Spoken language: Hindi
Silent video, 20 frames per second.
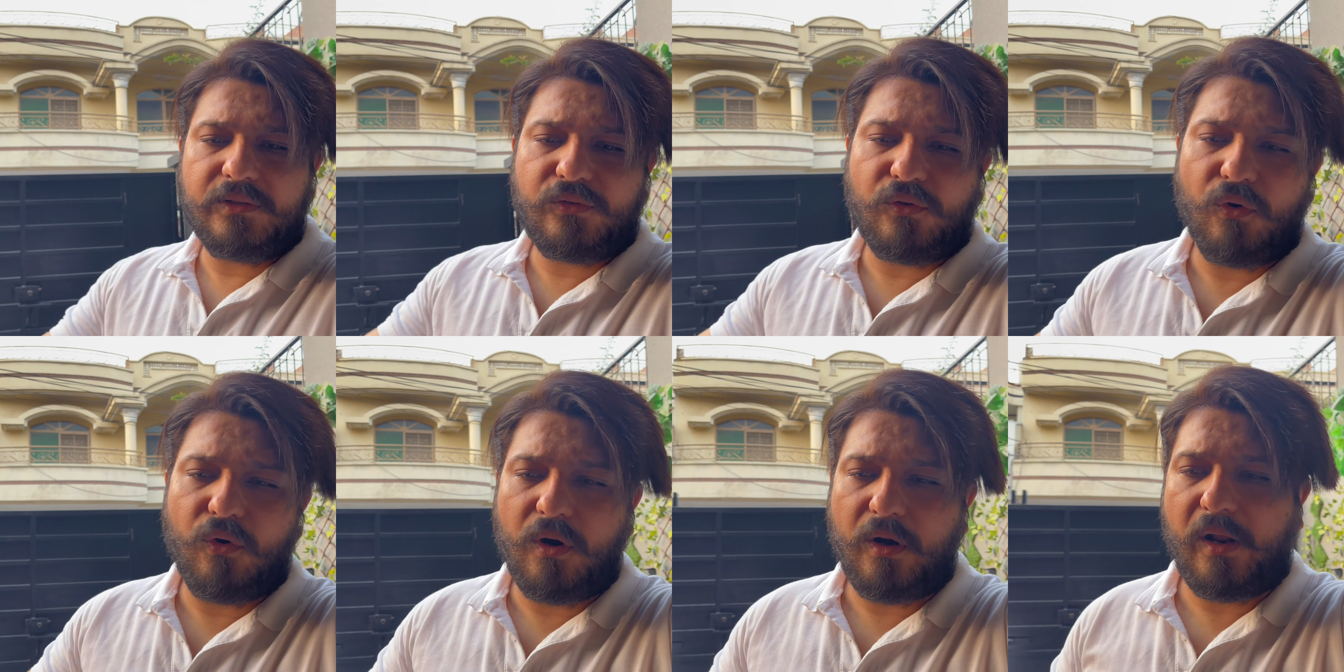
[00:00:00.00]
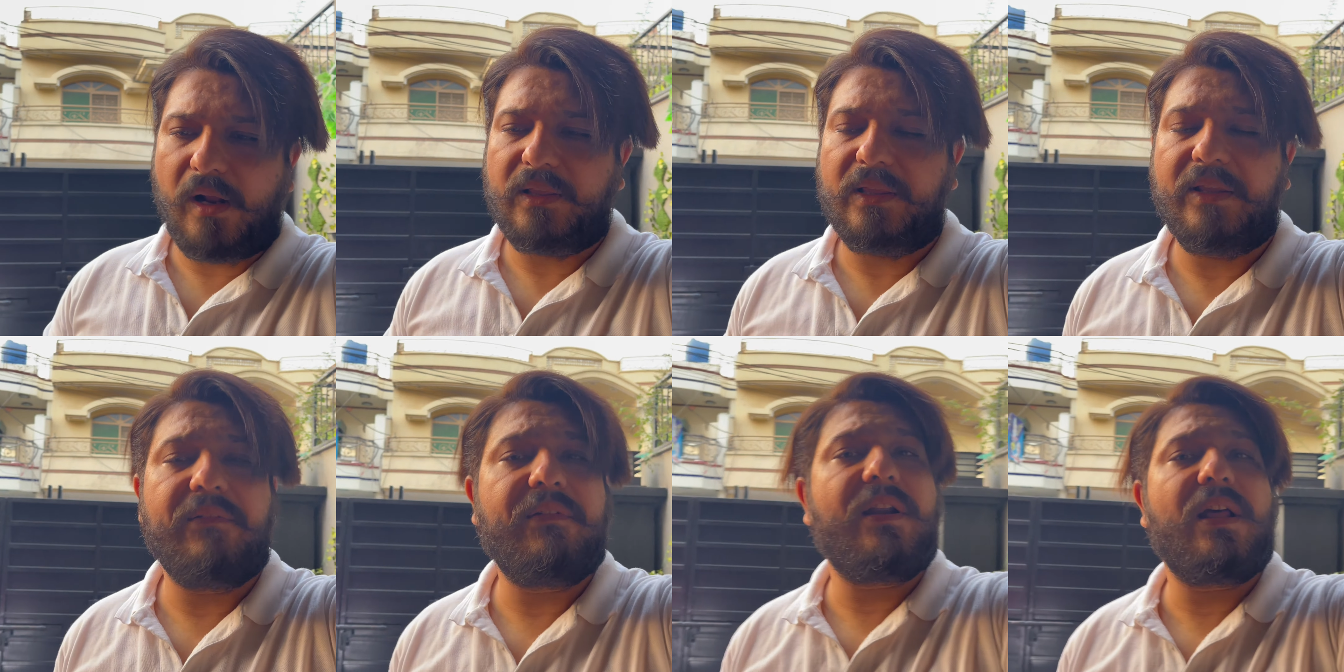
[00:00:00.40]
इसको
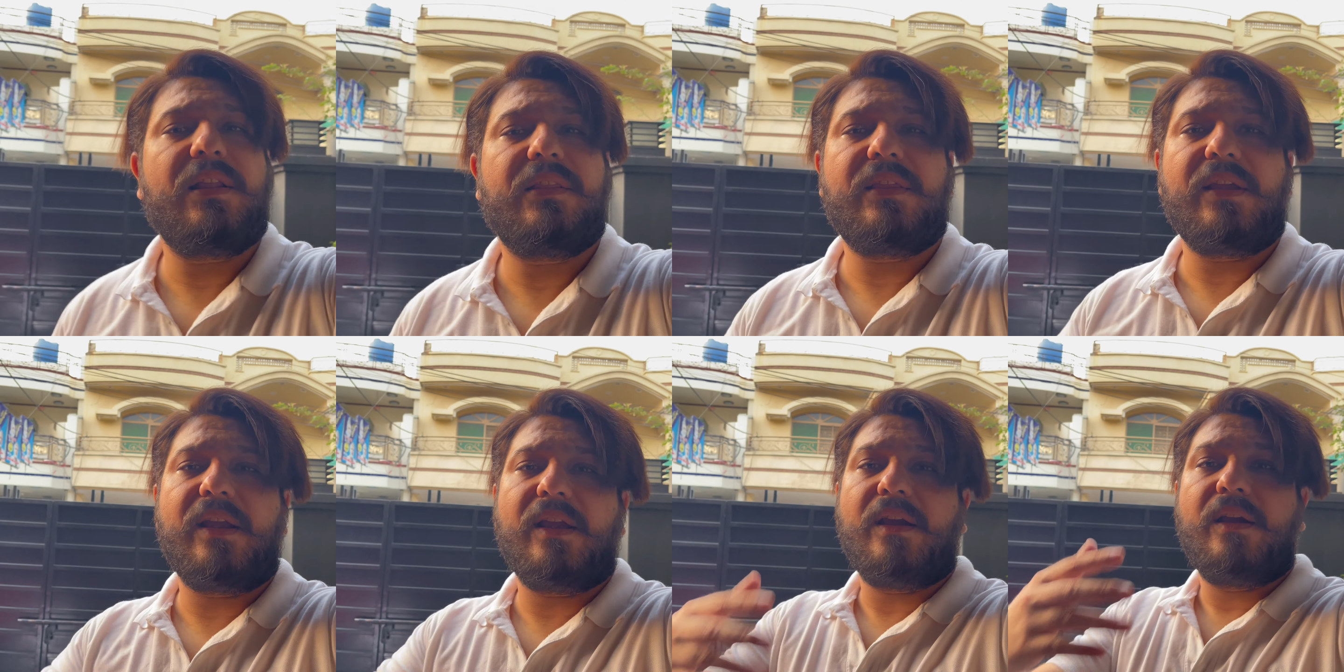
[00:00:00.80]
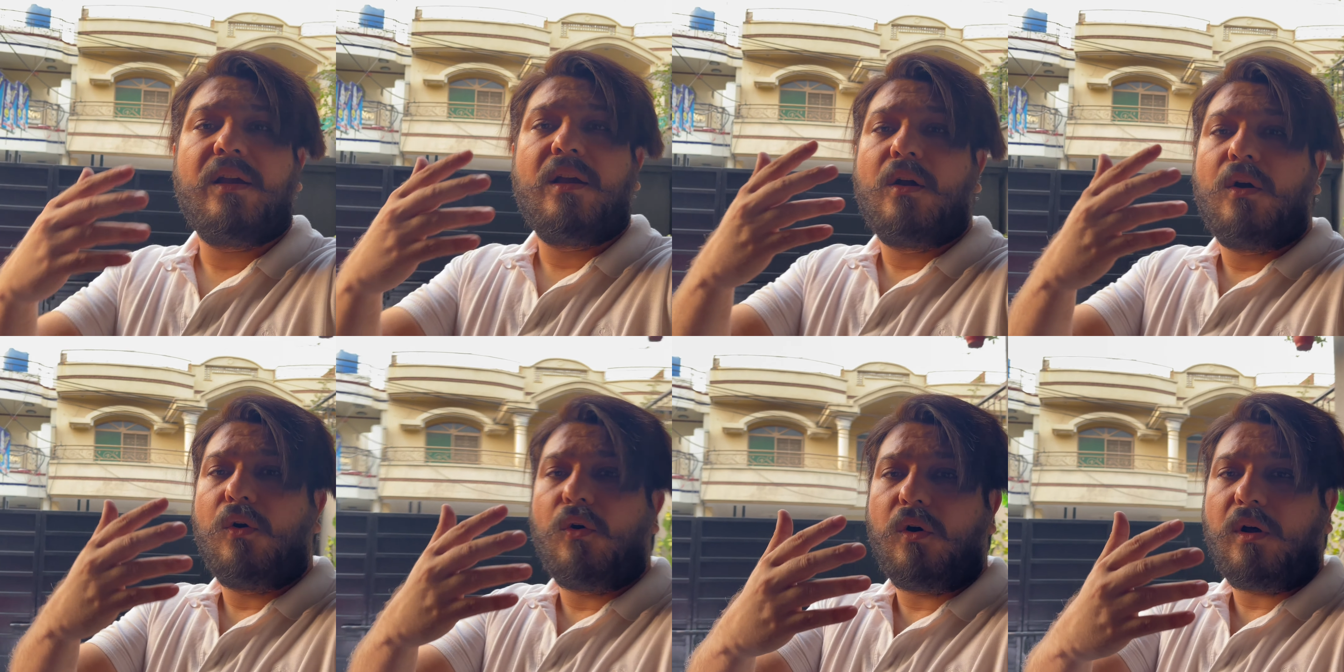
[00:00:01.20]
हटाते वटाते हैं
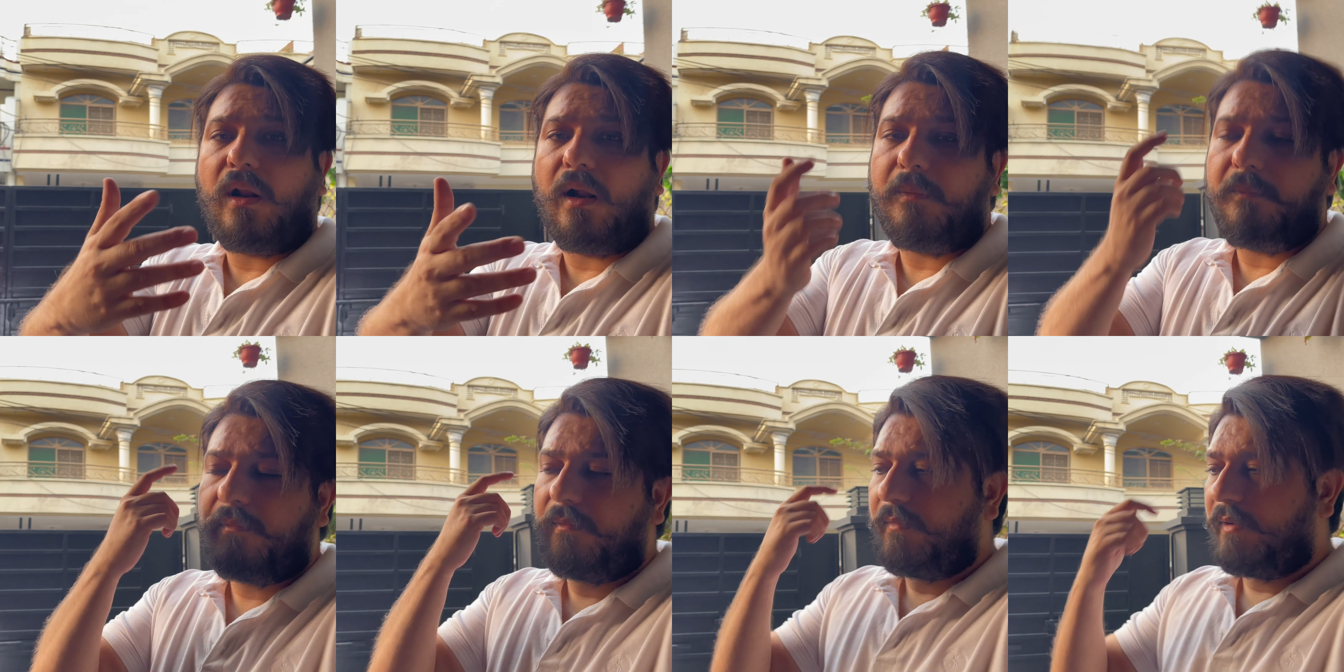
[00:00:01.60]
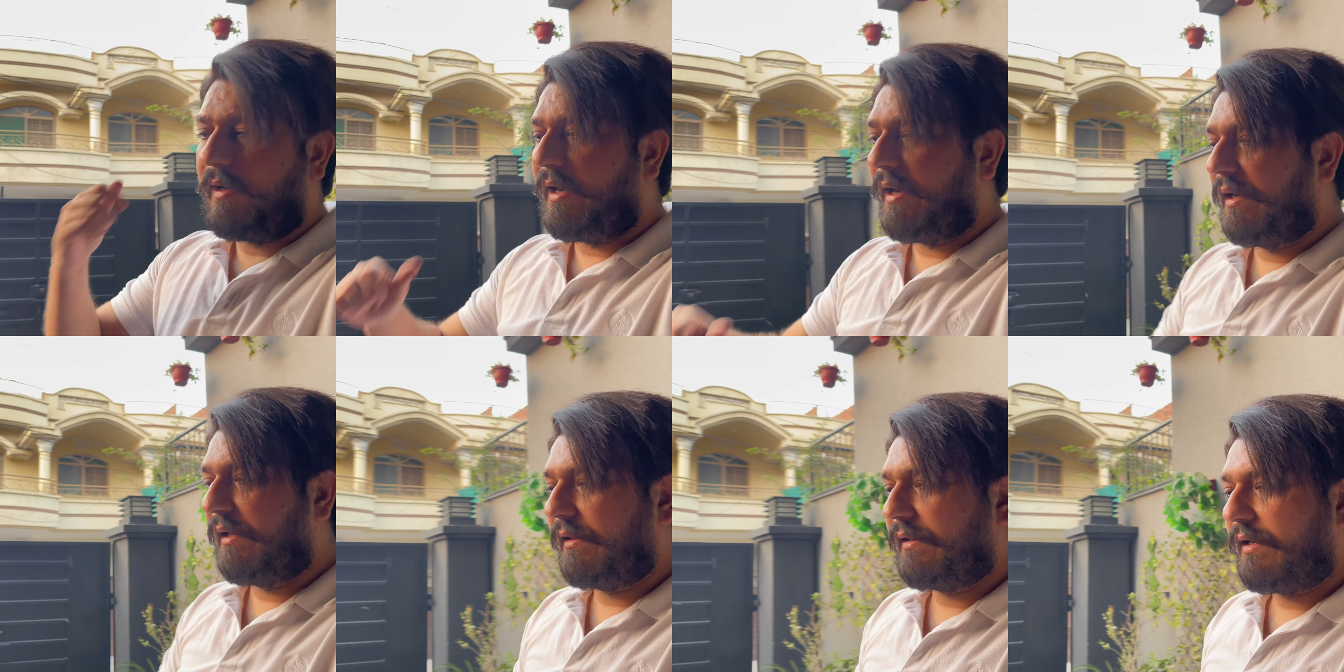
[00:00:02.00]
और हम
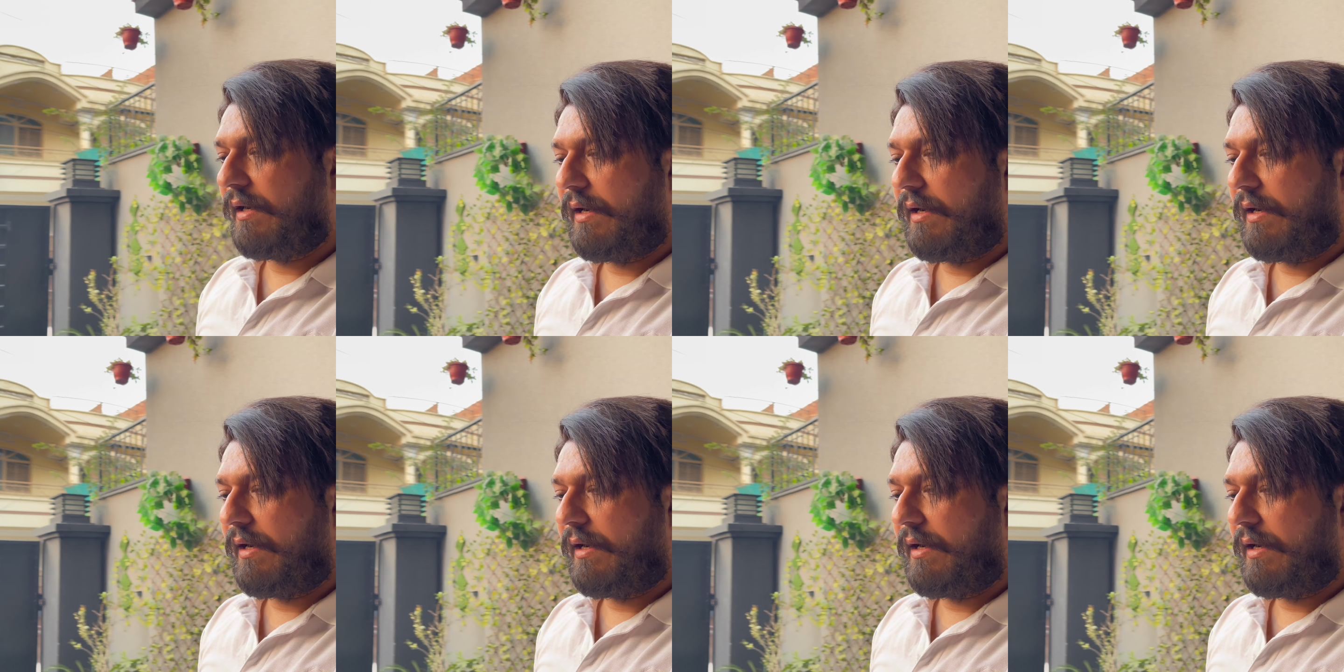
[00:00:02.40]
निकलते